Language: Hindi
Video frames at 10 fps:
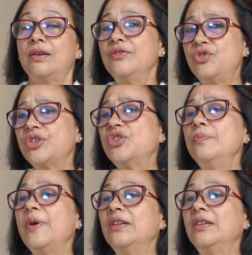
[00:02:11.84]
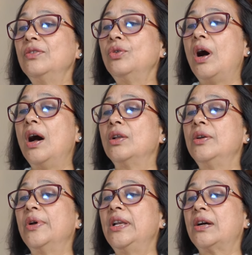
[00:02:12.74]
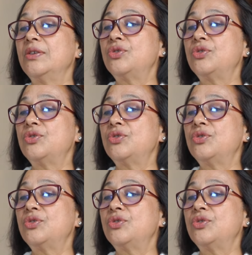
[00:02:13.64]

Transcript: कंस्ट्रक्शन पे आते हैं तो अहली वालिया